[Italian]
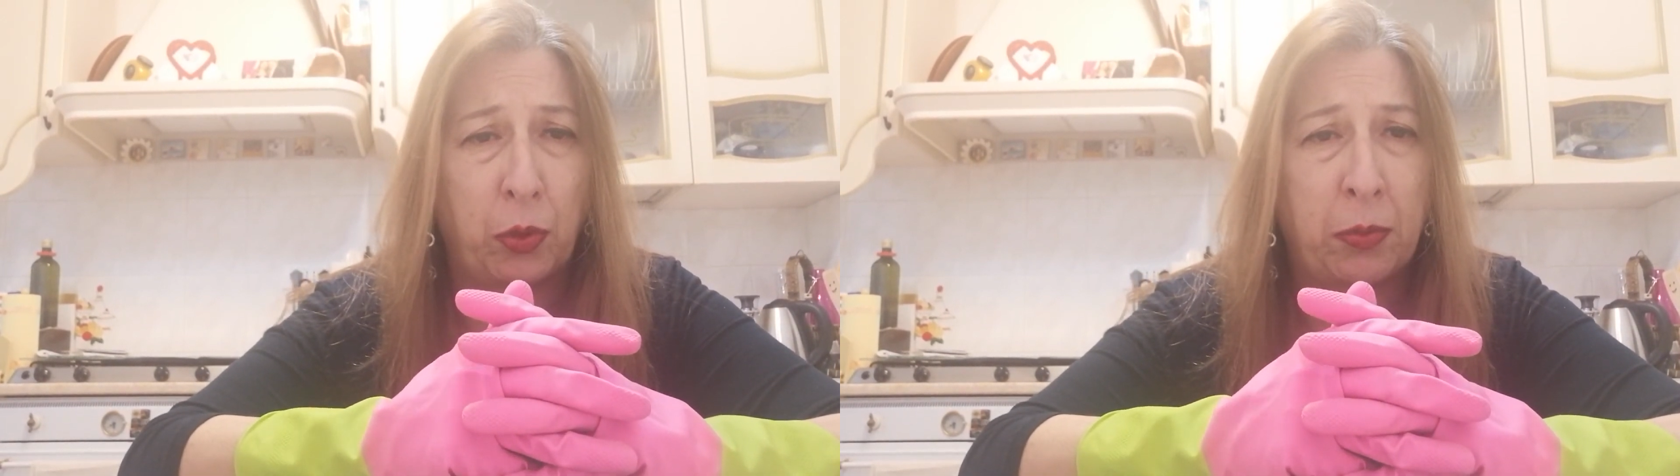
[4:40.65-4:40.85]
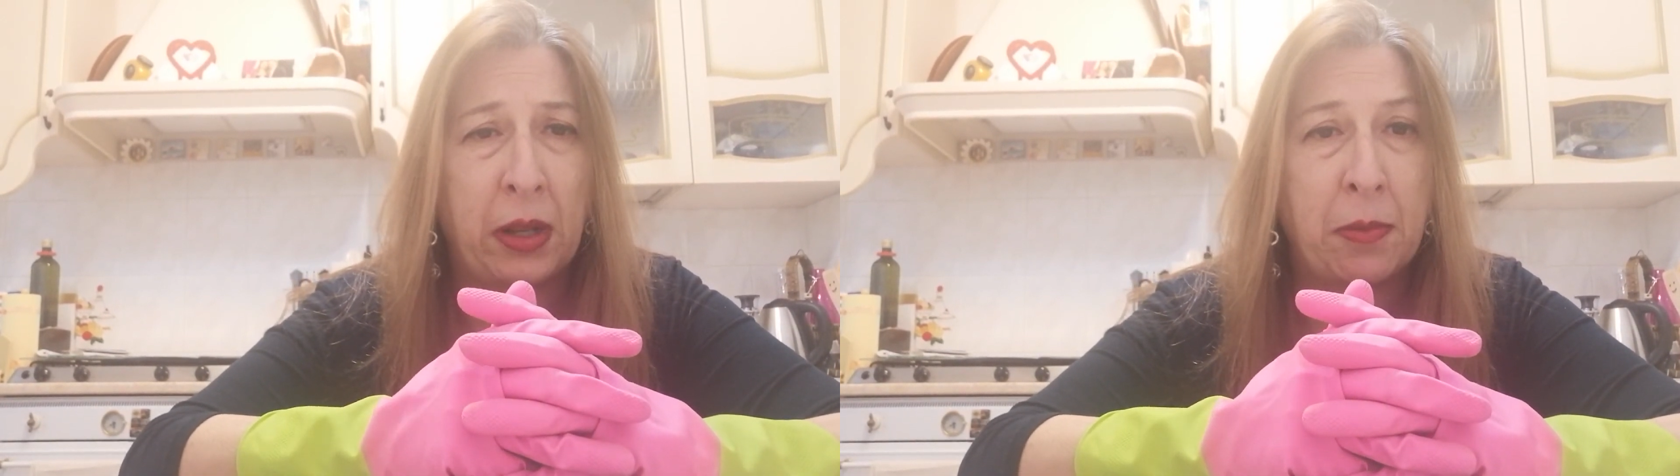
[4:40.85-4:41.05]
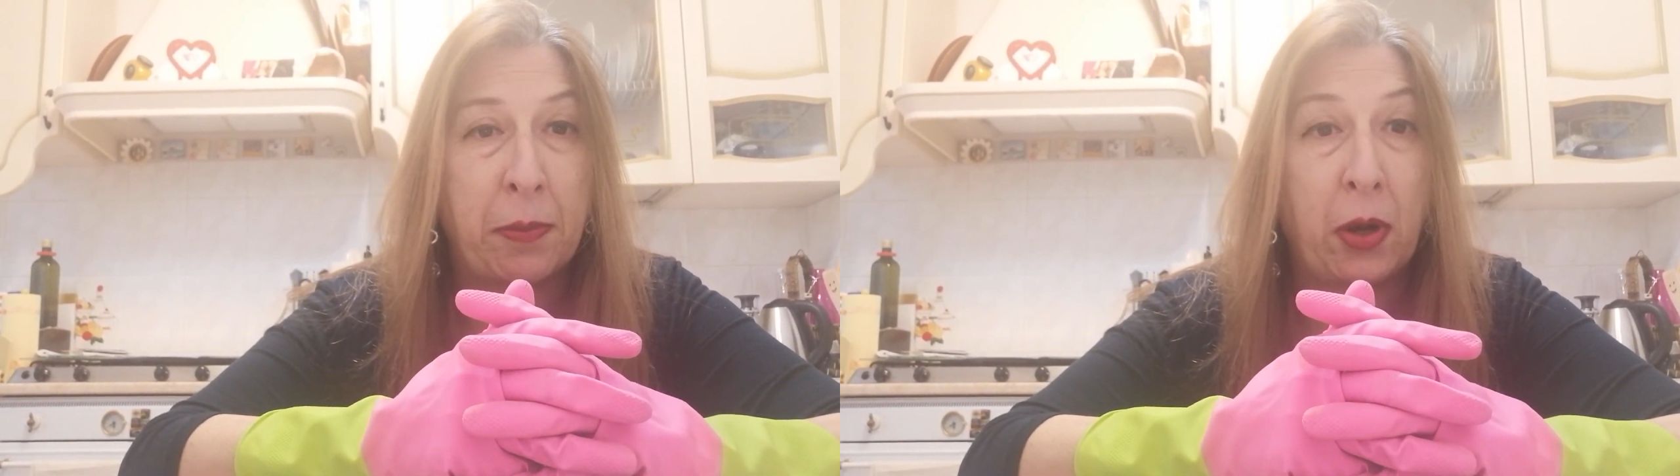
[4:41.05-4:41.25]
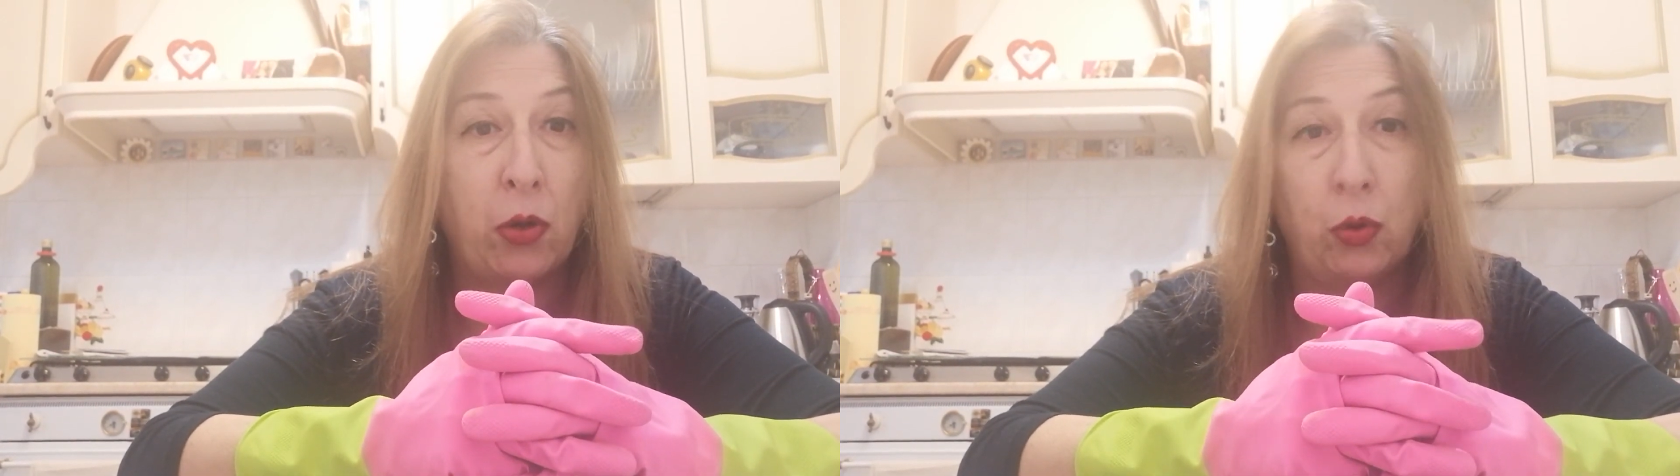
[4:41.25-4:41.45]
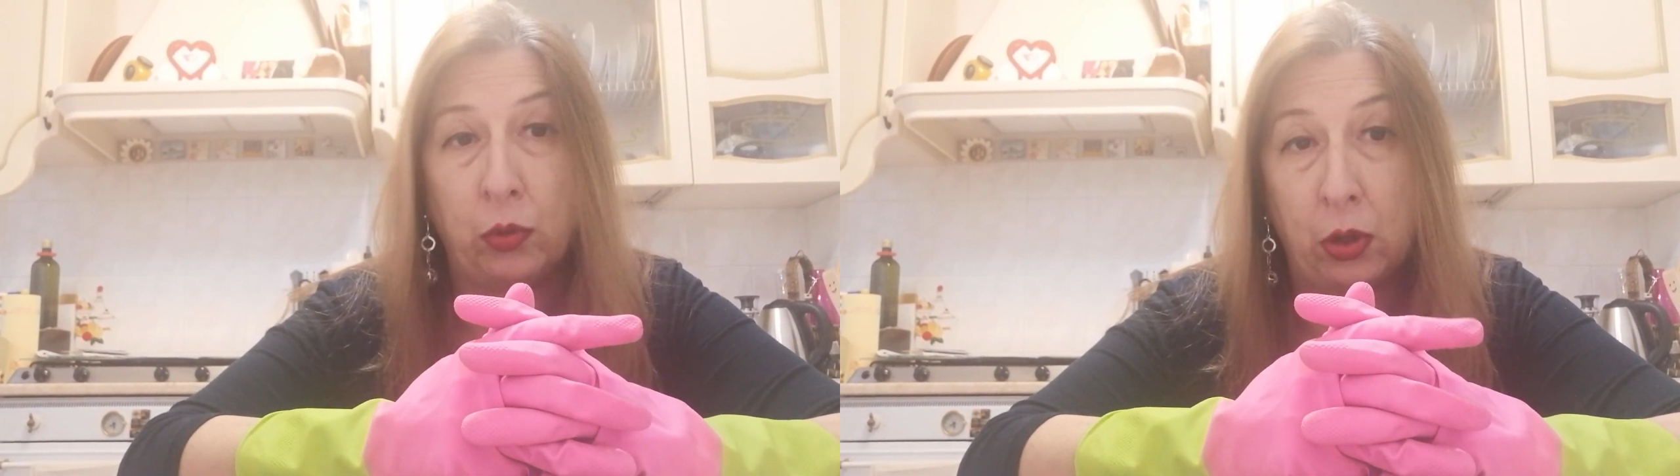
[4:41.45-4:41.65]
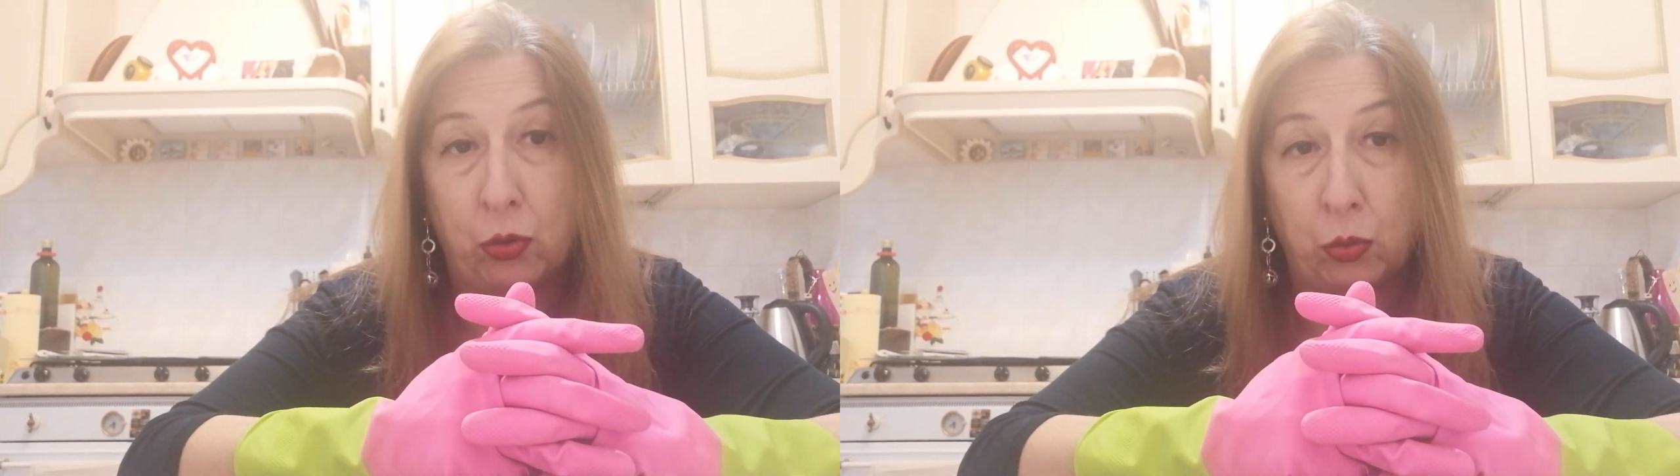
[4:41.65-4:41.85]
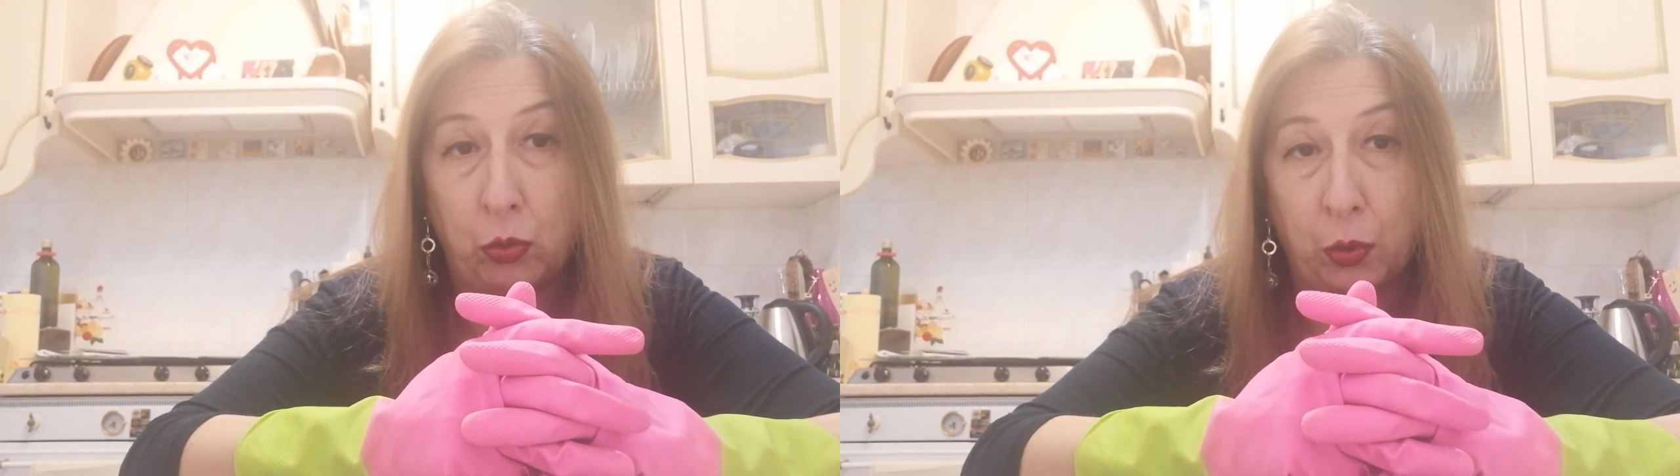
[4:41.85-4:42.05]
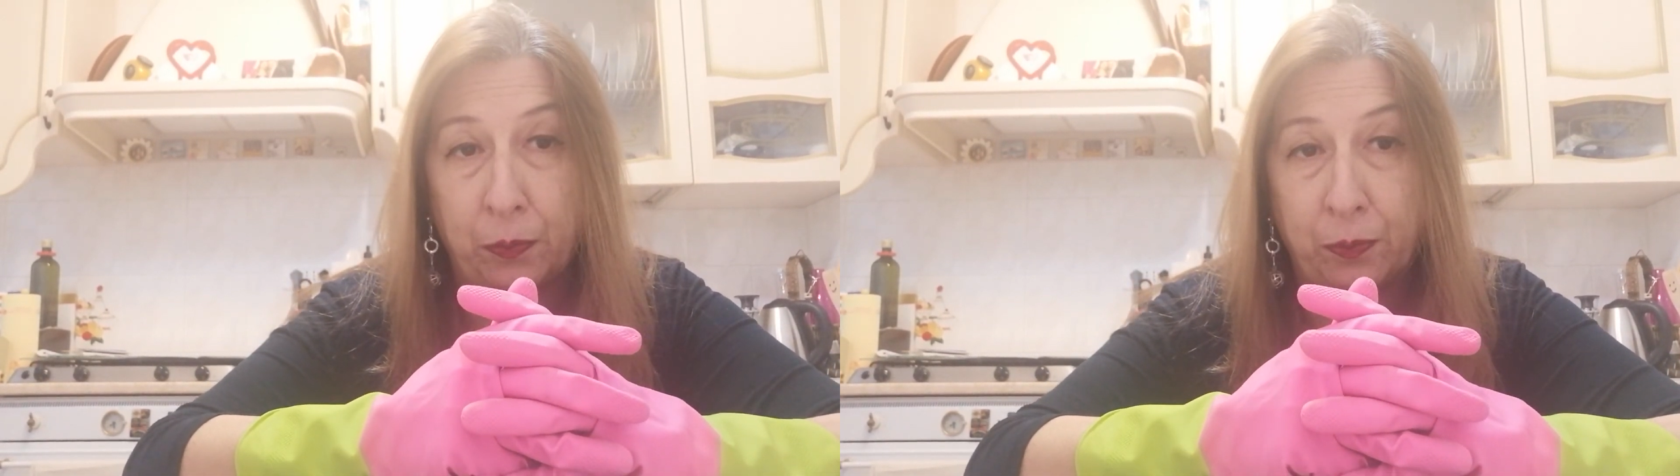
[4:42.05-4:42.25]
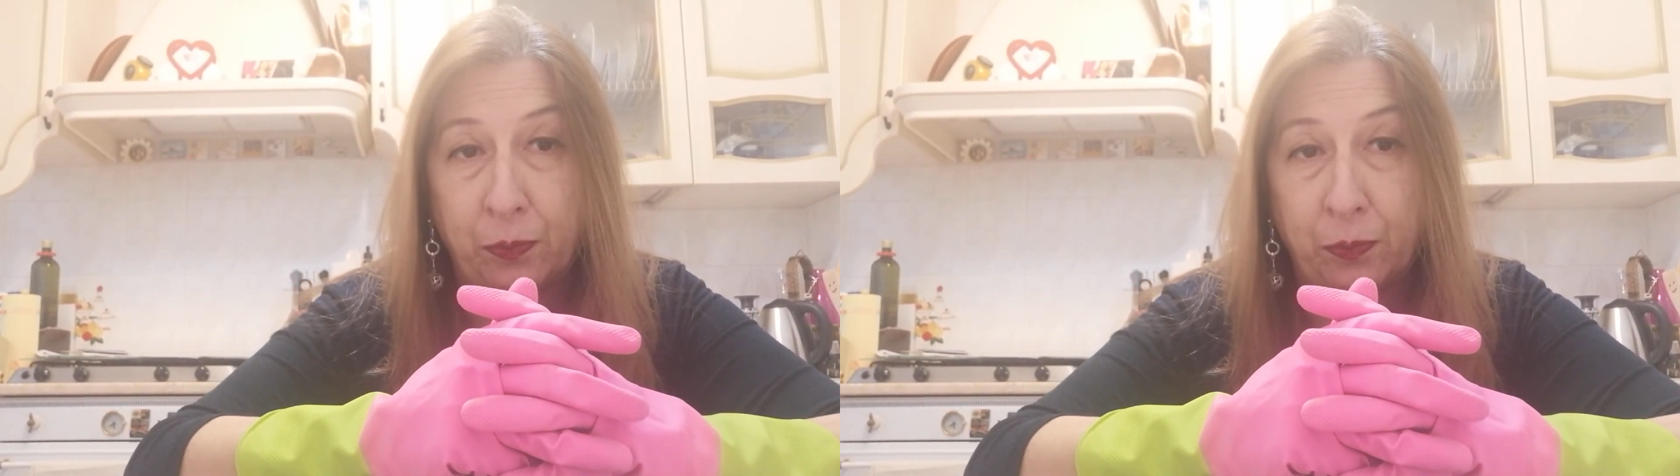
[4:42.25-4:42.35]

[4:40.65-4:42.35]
problema, però non del tutto.